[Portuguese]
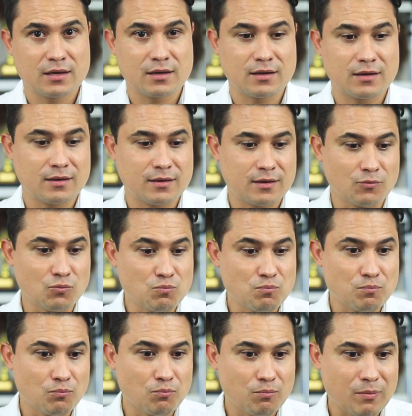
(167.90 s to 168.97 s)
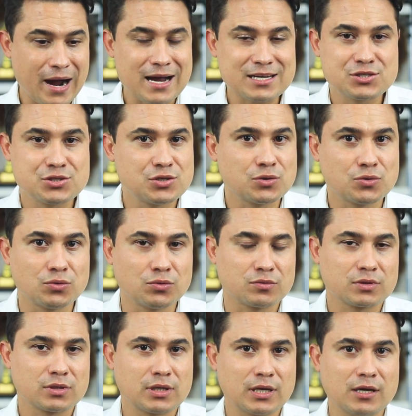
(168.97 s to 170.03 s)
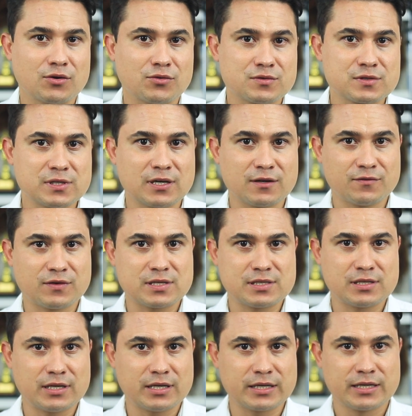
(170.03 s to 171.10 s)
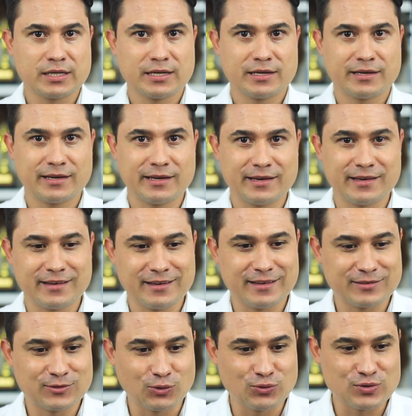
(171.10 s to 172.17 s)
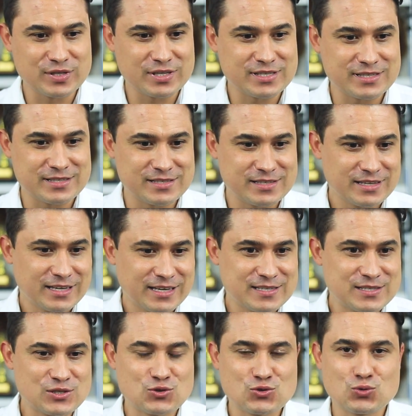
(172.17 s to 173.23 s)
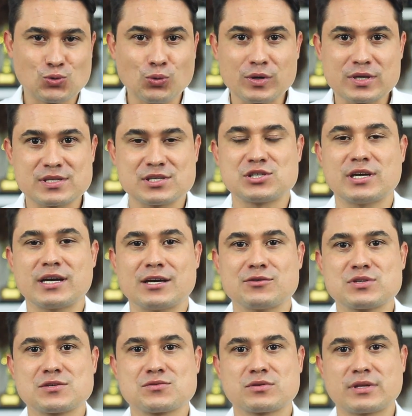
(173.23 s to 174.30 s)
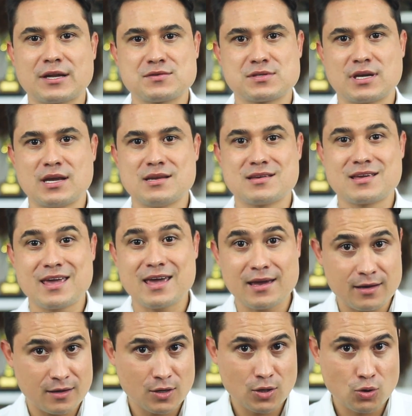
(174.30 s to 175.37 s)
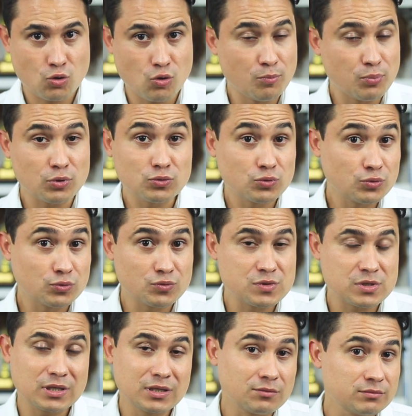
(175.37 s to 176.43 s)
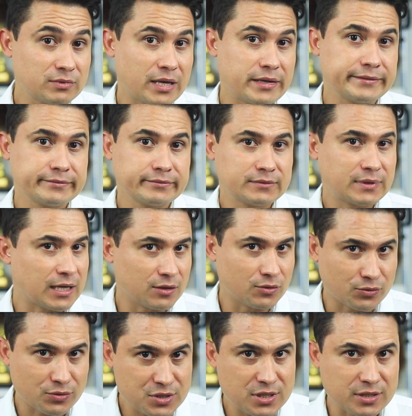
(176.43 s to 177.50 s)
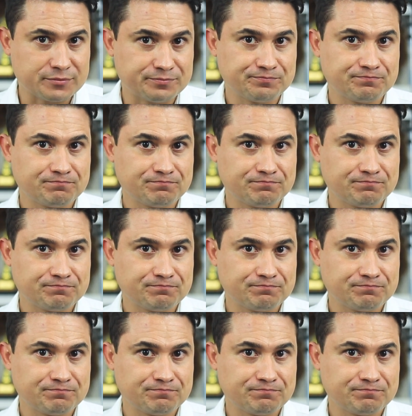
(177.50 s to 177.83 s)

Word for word: é, mágico que ele consiga fazer é, todos esses, esses truques e chegar nos resultados que ele quer com produtos que não têm tecnologia.